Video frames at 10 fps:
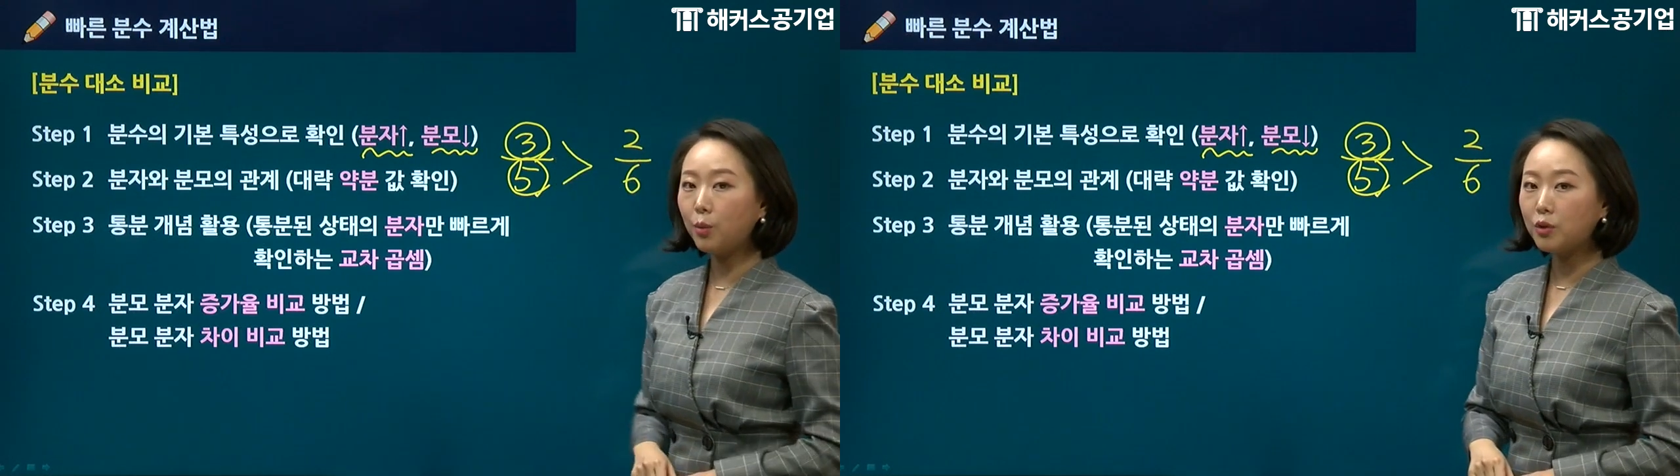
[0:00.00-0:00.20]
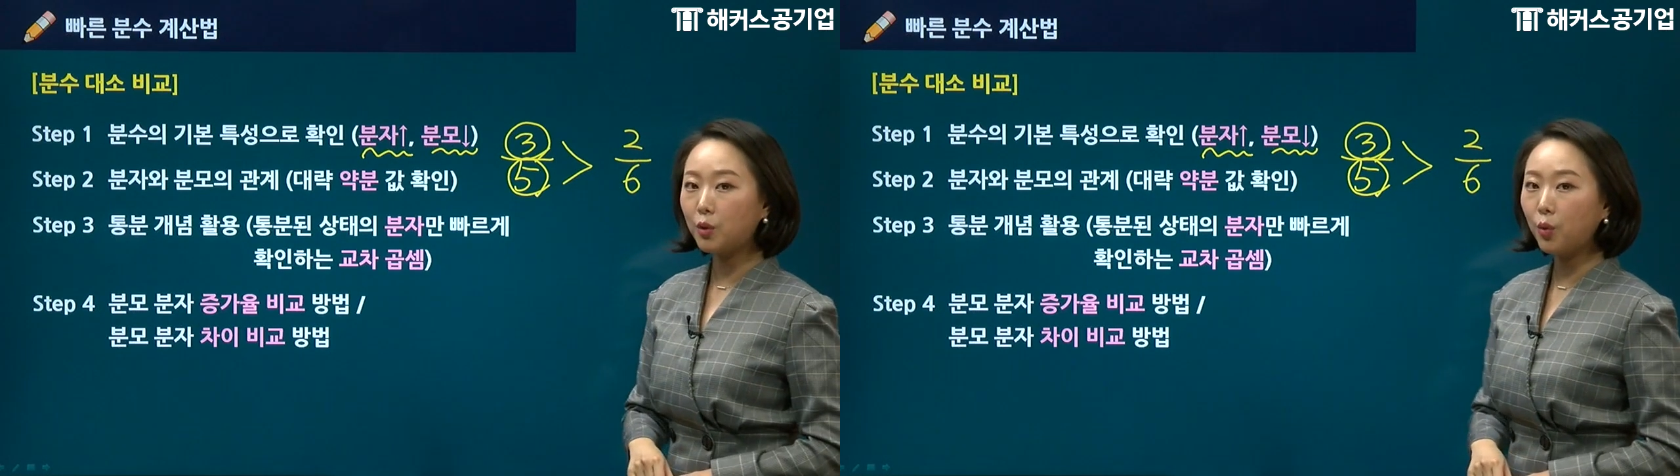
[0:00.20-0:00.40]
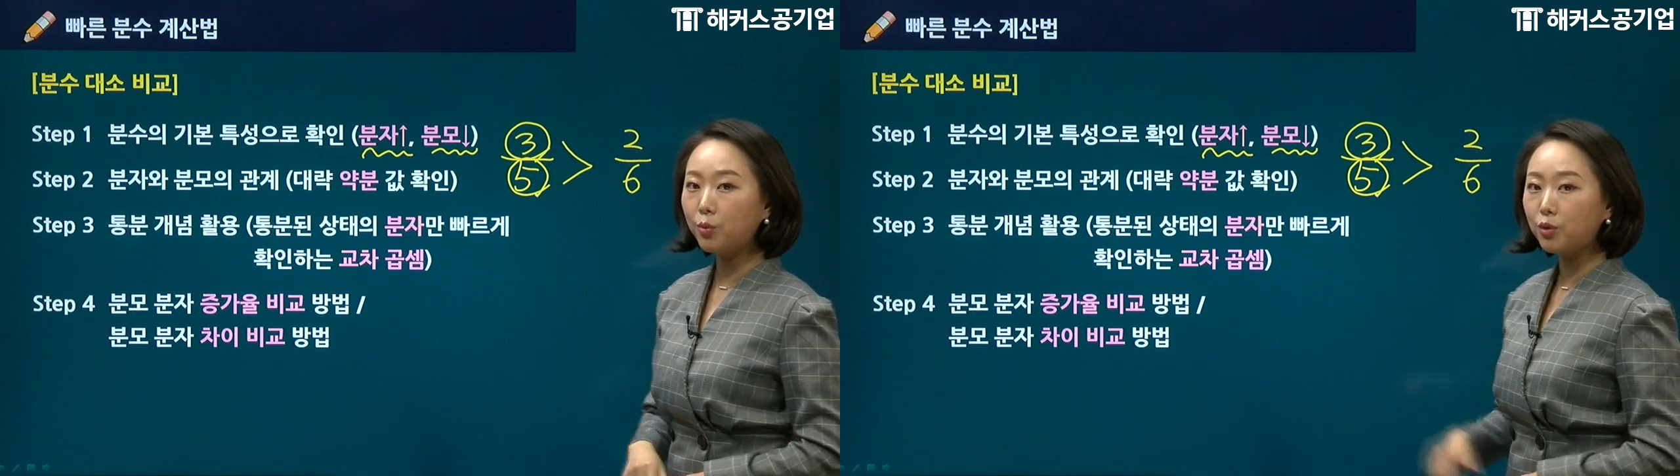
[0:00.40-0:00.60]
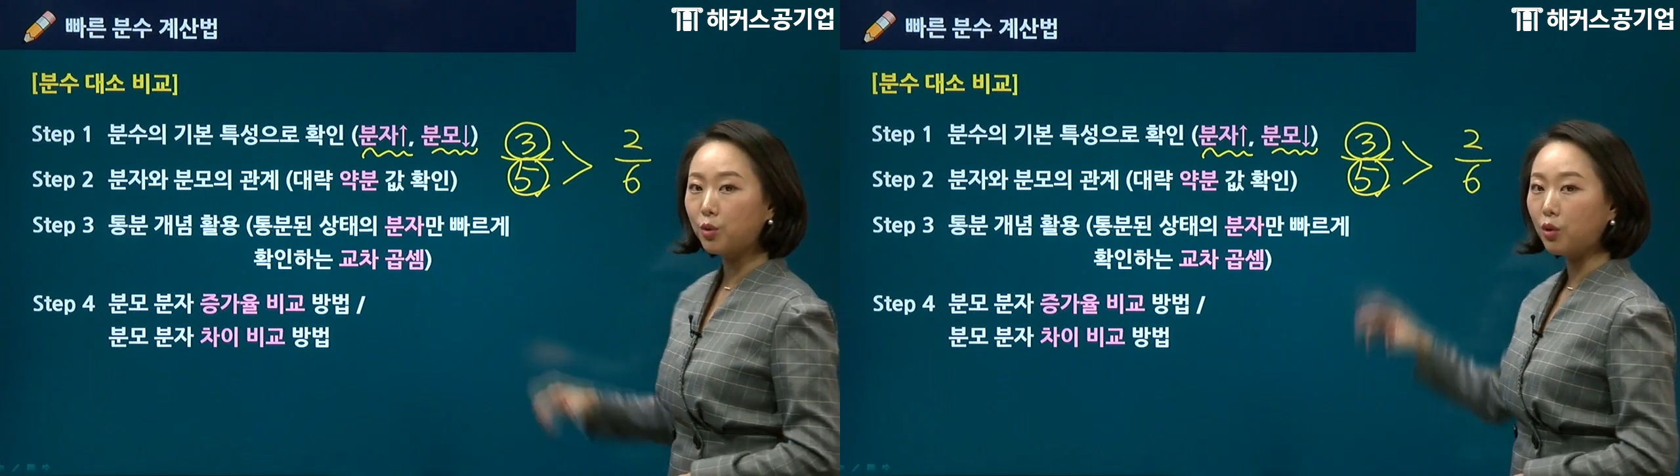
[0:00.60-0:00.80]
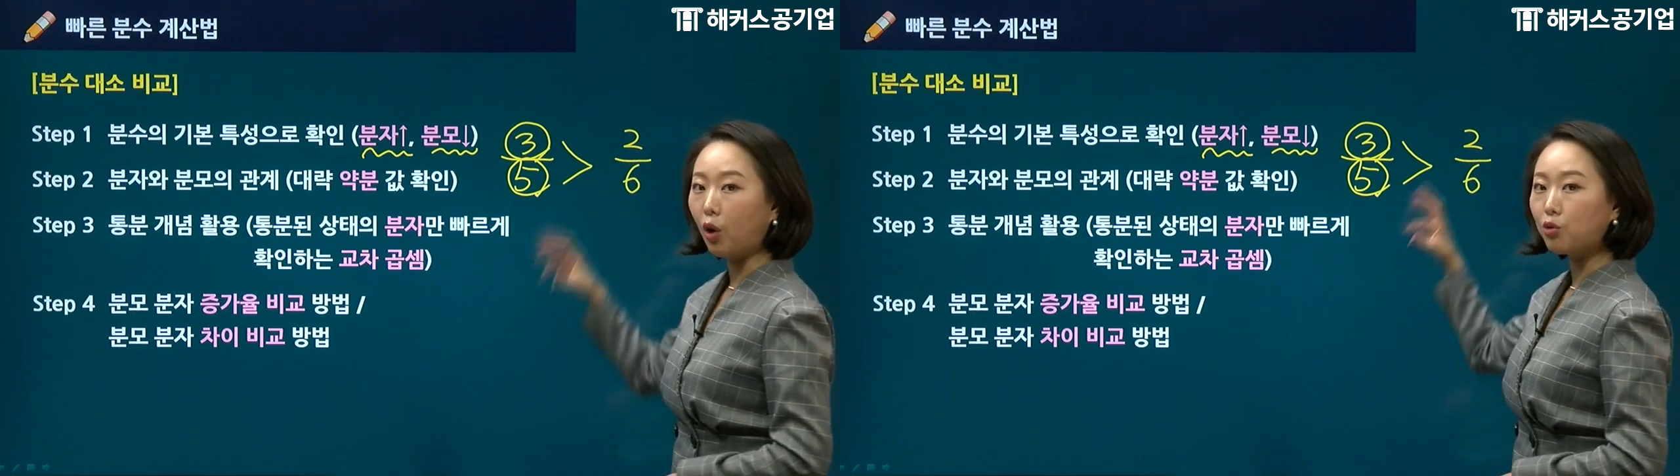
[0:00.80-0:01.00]
보시고
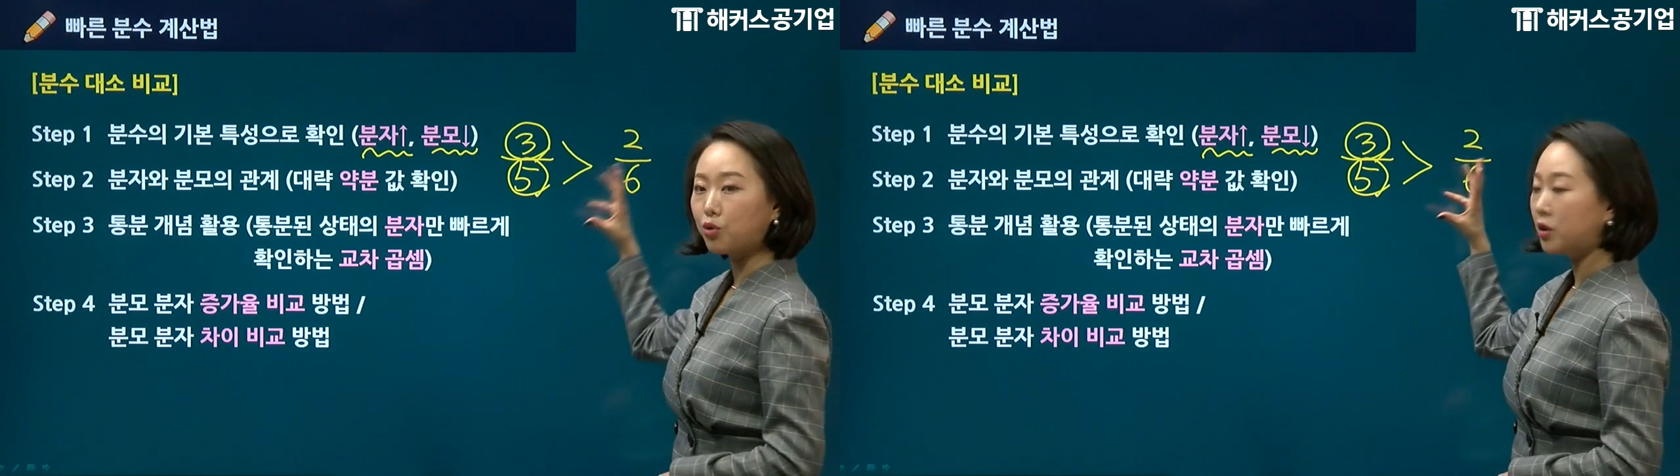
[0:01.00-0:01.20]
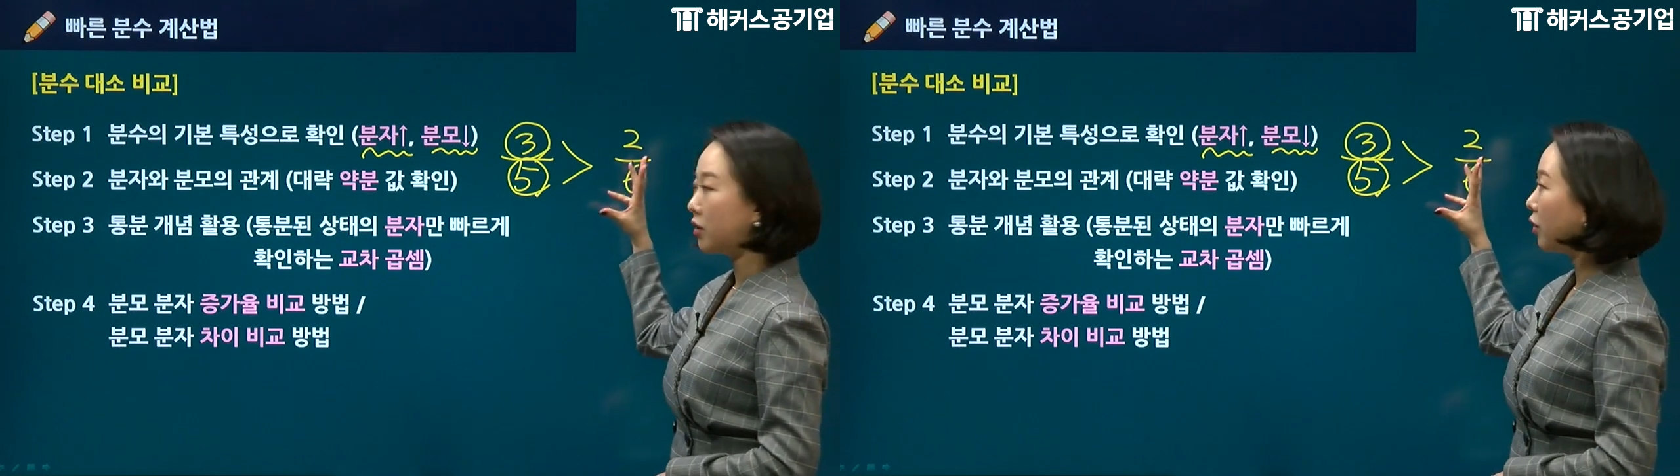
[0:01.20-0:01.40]
부등을 넣어 주시는